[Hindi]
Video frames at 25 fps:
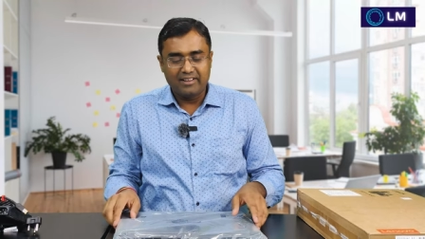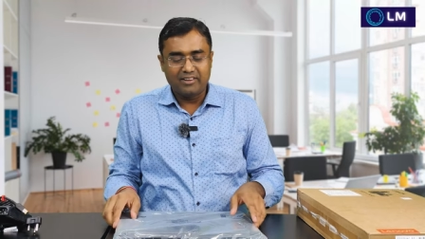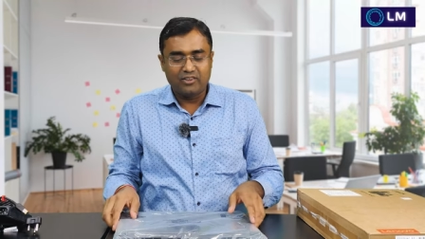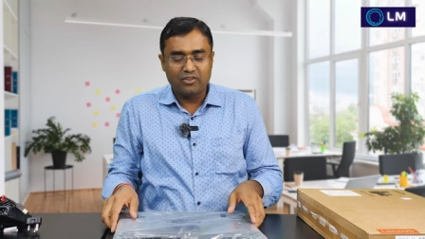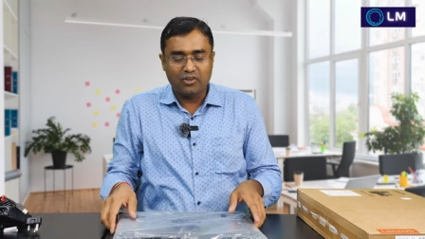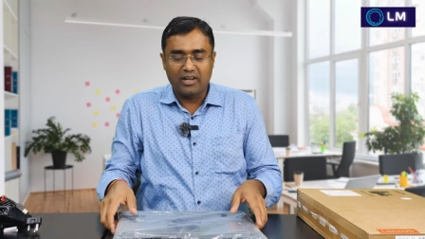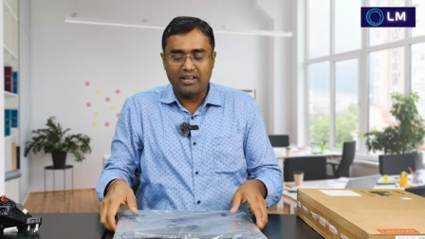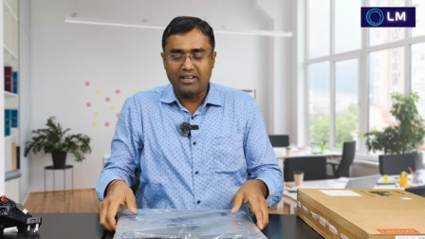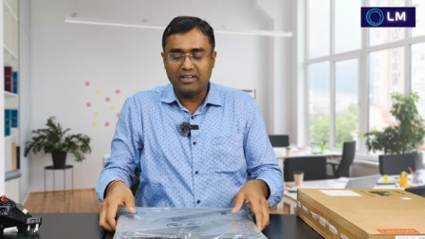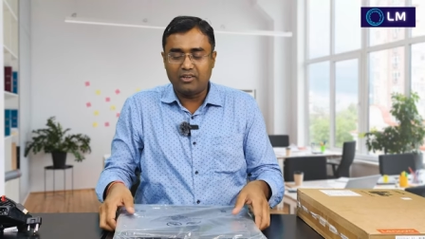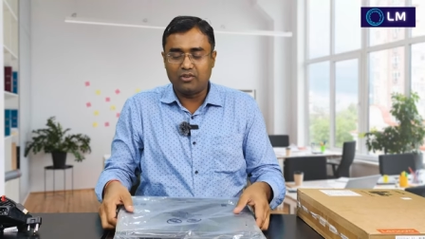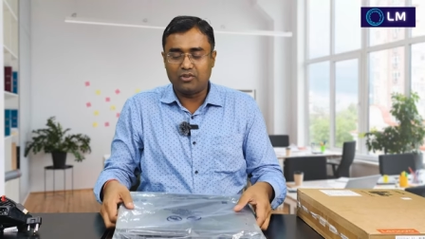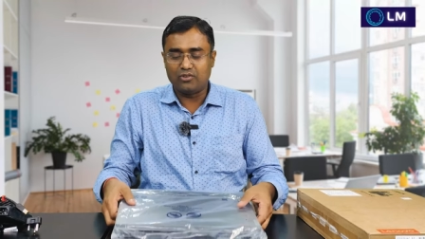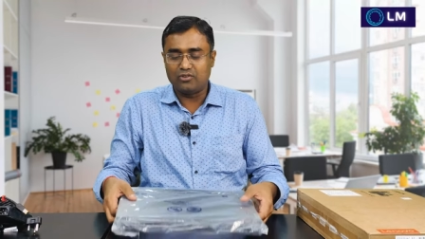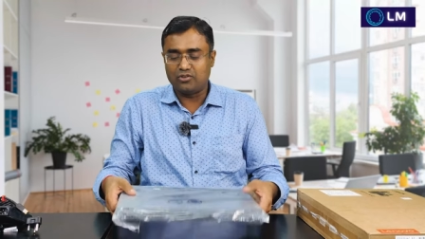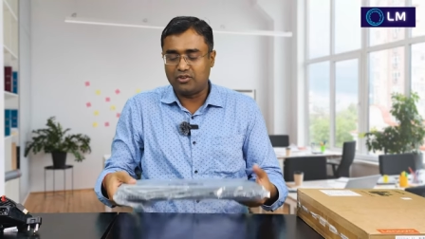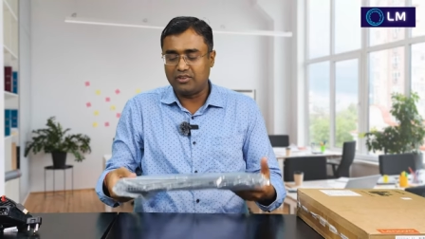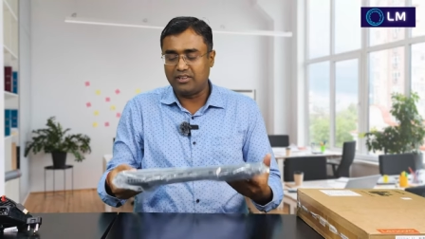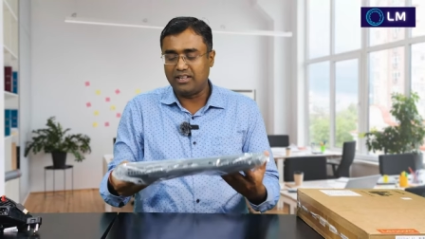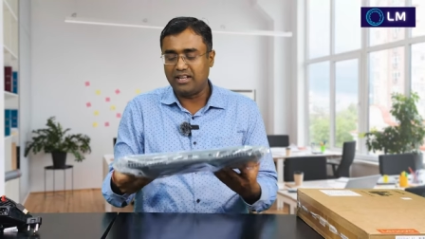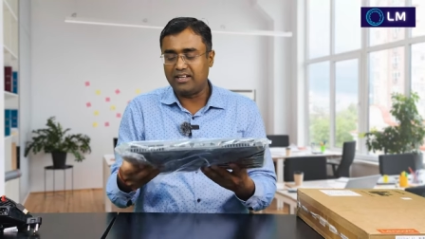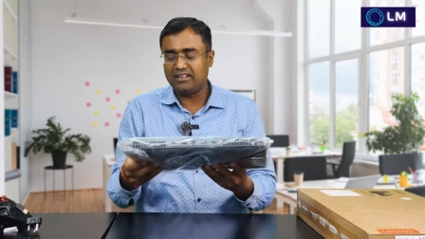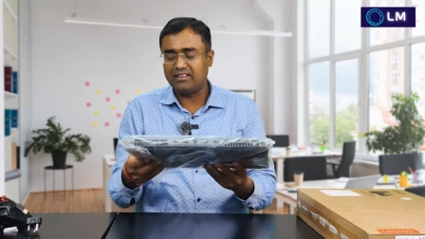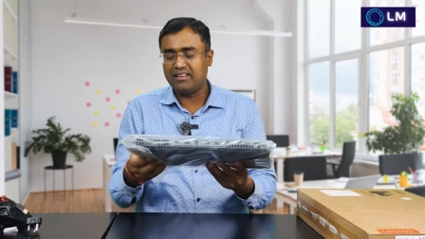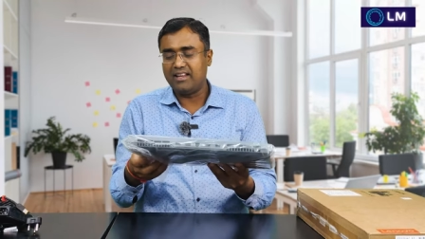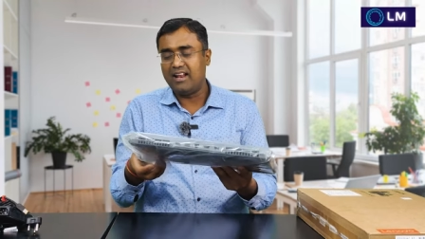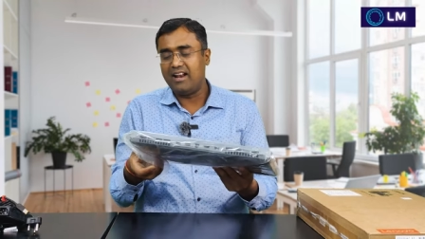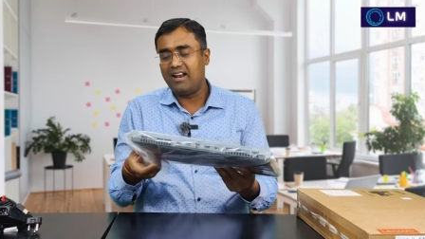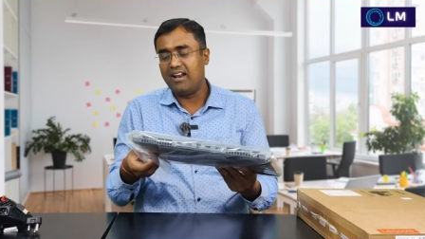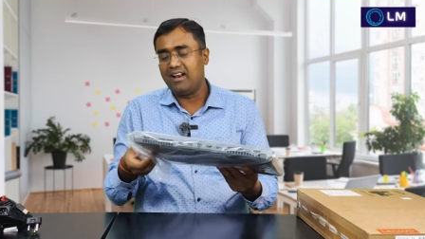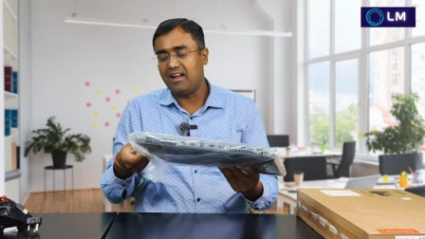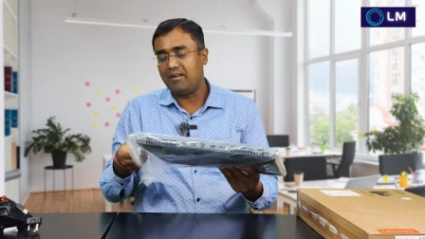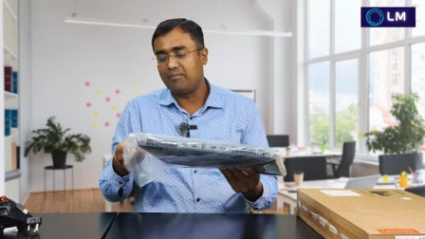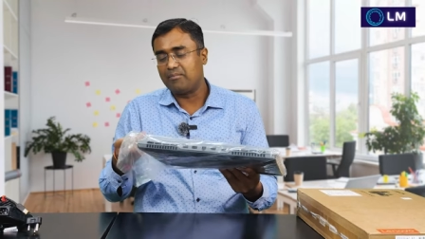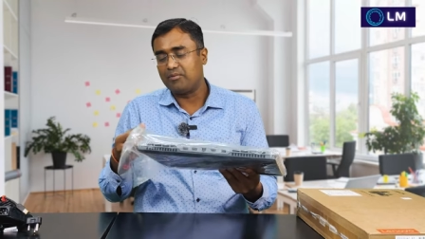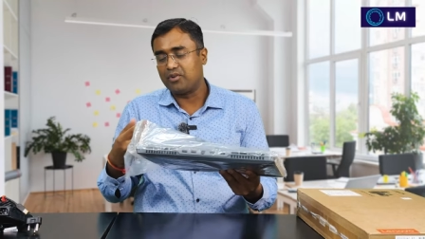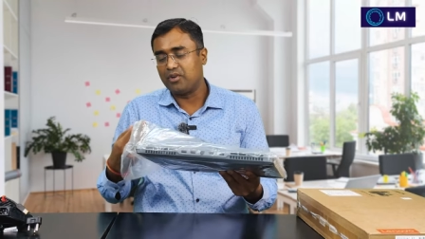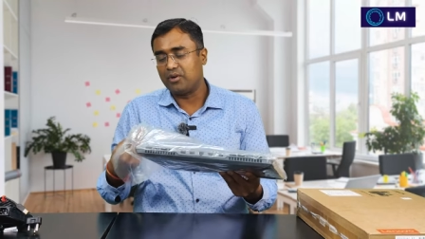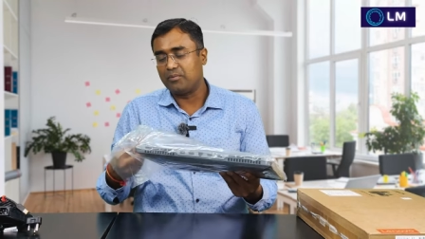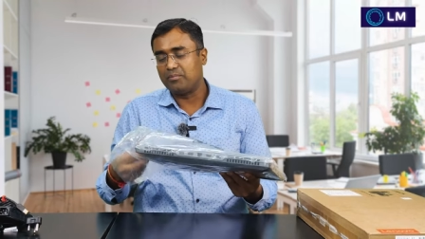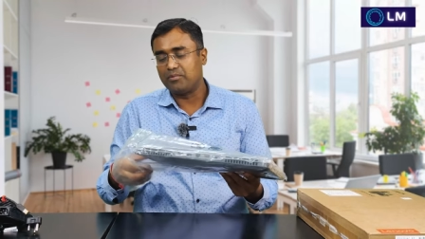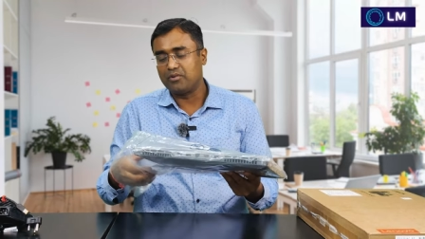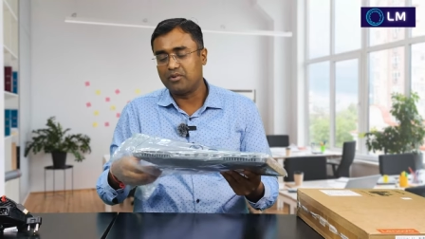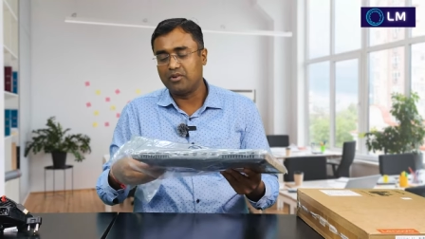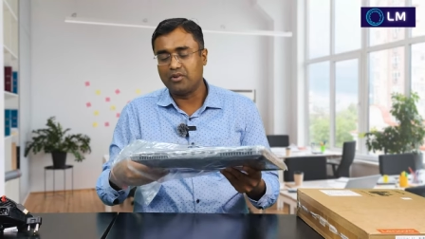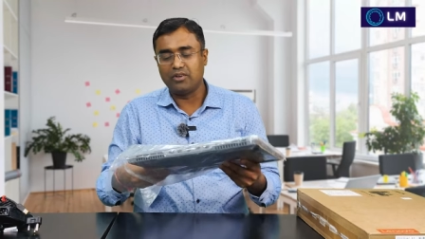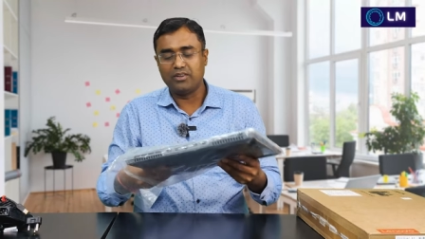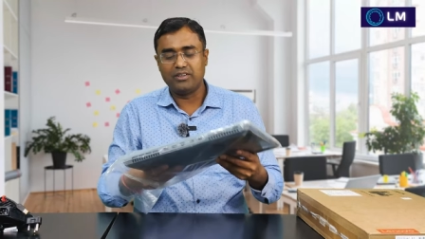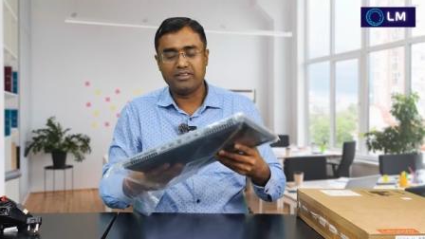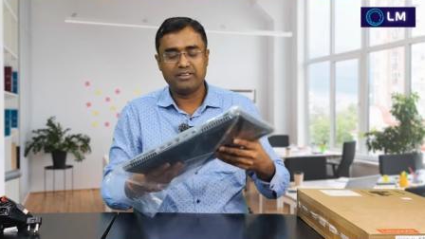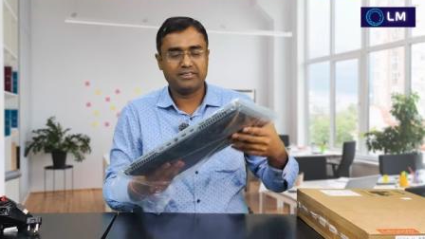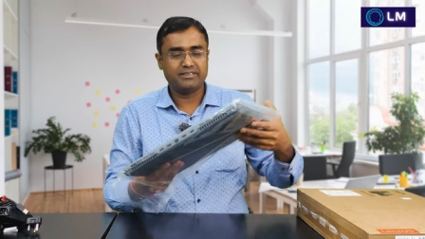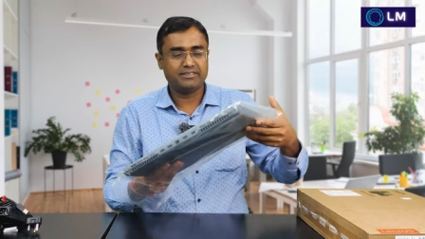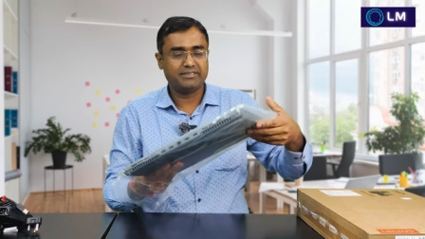तो आइए दोस्तों देखते हैं लैपटॉप को